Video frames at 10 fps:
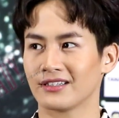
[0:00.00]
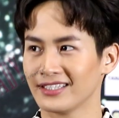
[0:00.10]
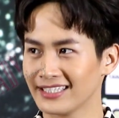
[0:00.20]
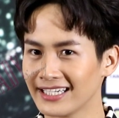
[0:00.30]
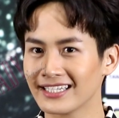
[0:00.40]
ก็
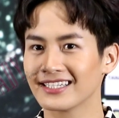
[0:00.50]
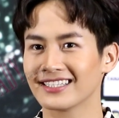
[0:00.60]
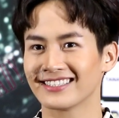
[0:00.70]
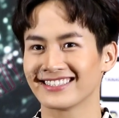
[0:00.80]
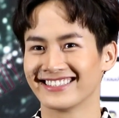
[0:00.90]
นิดนึง
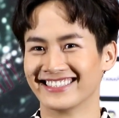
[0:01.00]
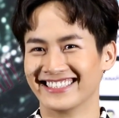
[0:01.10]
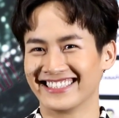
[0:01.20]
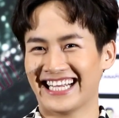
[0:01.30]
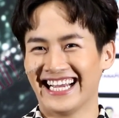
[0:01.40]

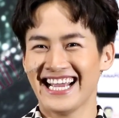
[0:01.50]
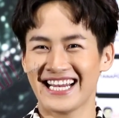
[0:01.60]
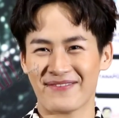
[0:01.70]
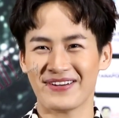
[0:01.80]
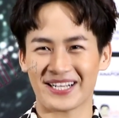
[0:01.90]

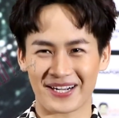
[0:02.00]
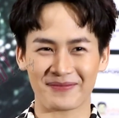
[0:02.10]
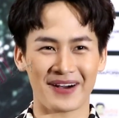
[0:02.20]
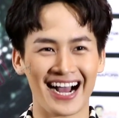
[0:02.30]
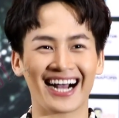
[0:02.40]
แต่ไม่ถึงกั
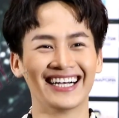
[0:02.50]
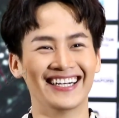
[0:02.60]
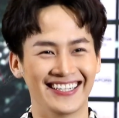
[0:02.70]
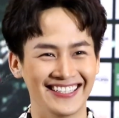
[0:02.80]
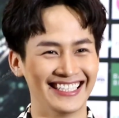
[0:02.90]
บมาก
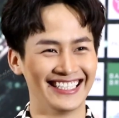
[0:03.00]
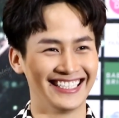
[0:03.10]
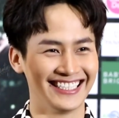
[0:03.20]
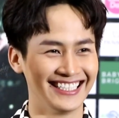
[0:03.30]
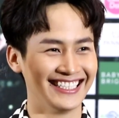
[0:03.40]
เอ
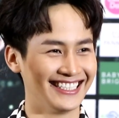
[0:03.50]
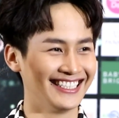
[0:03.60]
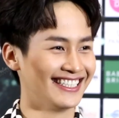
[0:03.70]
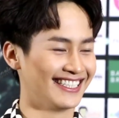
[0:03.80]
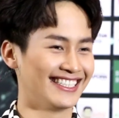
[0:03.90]
อ
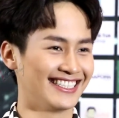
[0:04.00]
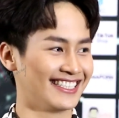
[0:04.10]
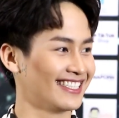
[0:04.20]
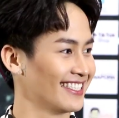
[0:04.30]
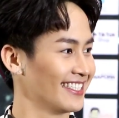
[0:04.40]
ปีนี้จะ
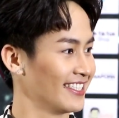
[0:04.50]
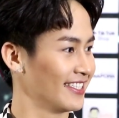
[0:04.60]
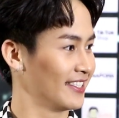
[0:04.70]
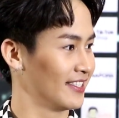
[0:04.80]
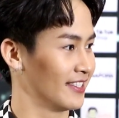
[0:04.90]
มีการ
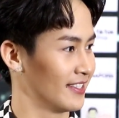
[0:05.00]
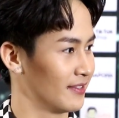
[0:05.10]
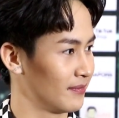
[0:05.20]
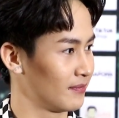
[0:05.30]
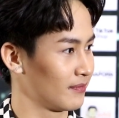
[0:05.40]
แบบไปเรีย
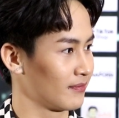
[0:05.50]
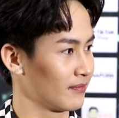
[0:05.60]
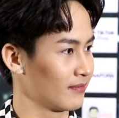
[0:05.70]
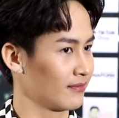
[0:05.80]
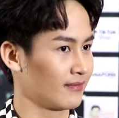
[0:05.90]
นการแสดง
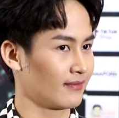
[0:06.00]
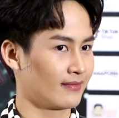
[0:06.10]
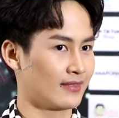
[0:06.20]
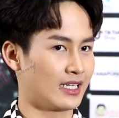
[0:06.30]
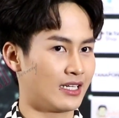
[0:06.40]
เพิ่มไหมคะ
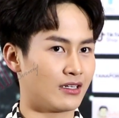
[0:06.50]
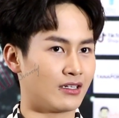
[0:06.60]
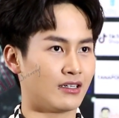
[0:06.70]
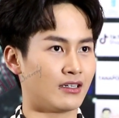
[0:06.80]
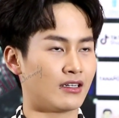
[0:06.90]

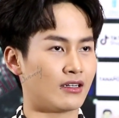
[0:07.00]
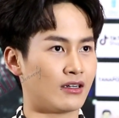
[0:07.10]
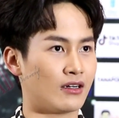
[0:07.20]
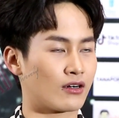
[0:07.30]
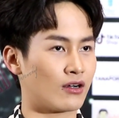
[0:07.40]
ก็
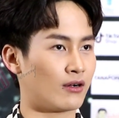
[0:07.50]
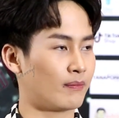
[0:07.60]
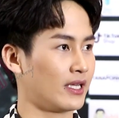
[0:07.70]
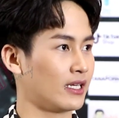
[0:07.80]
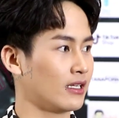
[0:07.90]
รอ
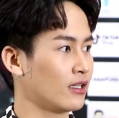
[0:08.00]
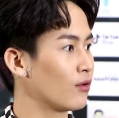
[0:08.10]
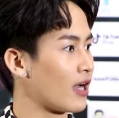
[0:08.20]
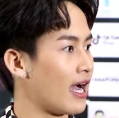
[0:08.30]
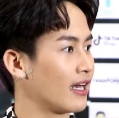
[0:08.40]
ปิดฤ
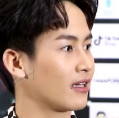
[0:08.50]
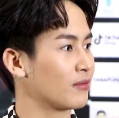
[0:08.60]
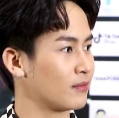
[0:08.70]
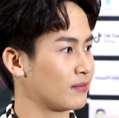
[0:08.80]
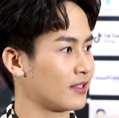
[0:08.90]
ดูกาลครับ
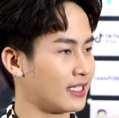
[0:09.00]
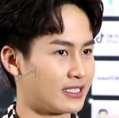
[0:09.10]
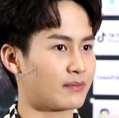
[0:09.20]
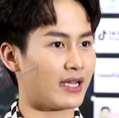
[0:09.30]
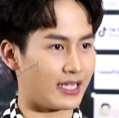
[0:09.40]
ผม น่า
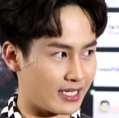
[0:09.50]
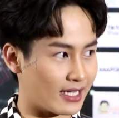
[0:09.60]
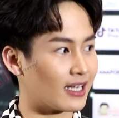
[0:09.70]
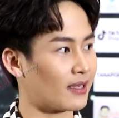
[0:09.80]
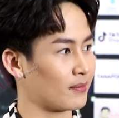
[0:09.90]
จะไปอีก
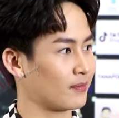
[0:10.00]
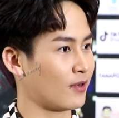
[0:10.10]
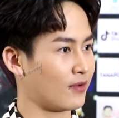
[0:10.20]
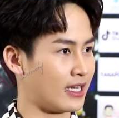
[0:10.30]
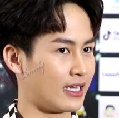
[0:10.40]
ครับเพ
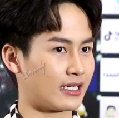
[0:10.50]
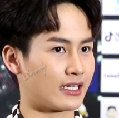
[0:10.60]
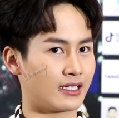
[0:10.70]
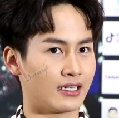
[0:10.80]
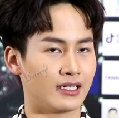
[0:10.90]
ราะว่า
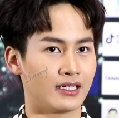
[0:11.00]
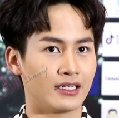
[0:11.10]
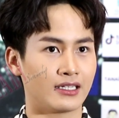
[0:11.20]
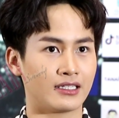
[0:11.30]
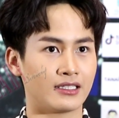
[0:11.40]

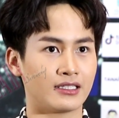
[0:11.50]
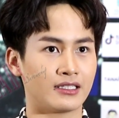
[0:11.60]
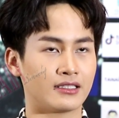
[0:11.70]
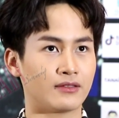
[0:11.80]
คือ